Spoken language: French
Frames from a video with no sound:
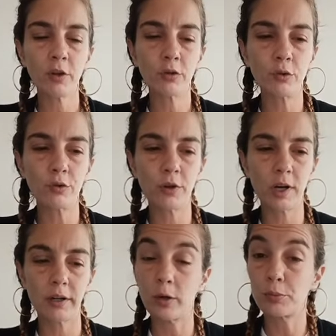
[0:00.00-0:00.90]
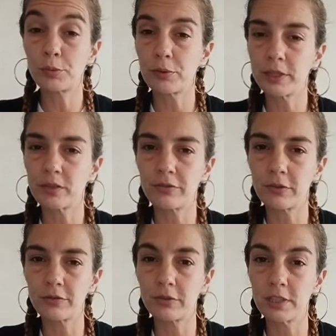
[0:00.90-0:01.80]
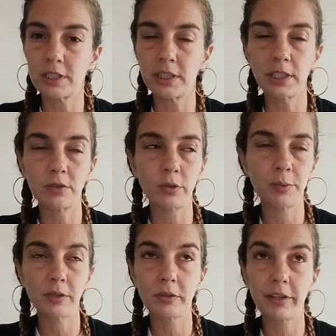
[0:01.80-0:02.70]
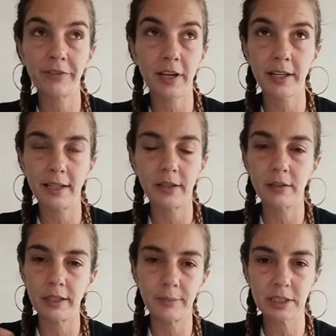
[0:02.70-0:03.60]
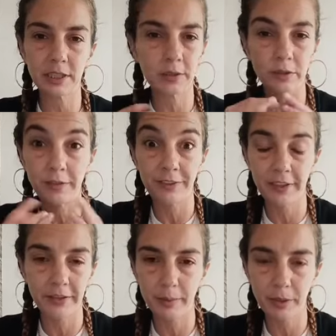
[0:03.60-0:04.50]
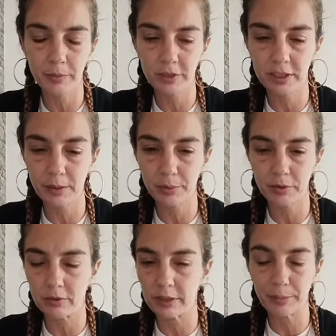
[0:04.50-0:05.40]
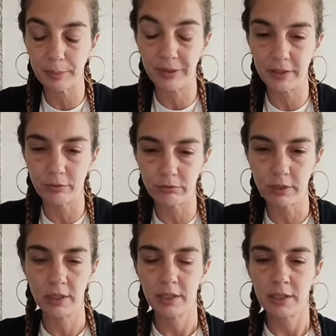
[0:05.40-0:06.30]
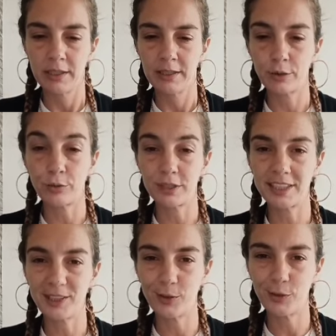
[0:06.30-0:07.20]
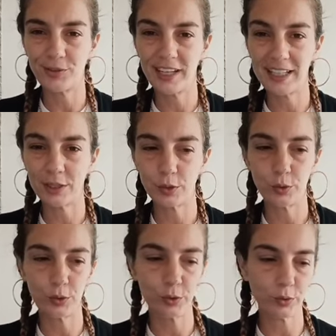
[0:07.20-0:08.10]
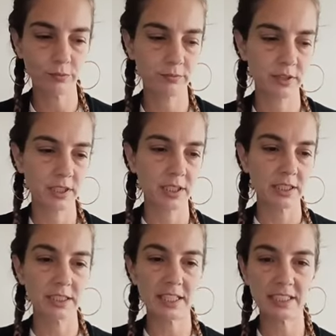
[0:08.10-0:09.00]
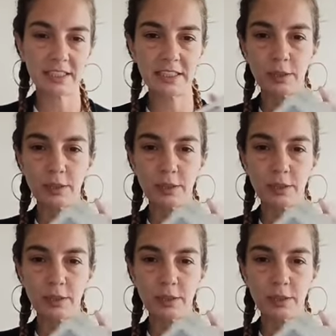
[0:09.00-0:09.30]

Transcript: Donc voilà. Et en plus pour les enfants, vous connaissez, il y a toujours plein de trucs à faire avec l'école, les machins. Donc il fallait une imprimante, c'était important, les papiers et tout. Donc j'ai trouvé la solution. J'ai acheté